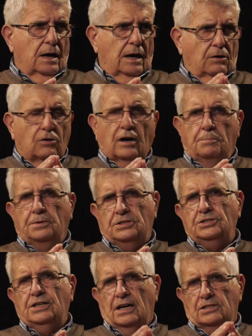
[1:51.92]
Allora il
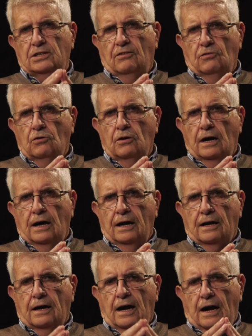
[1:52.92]
PC a Savona
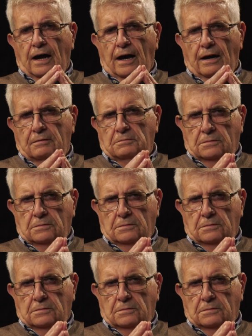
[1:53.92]
era,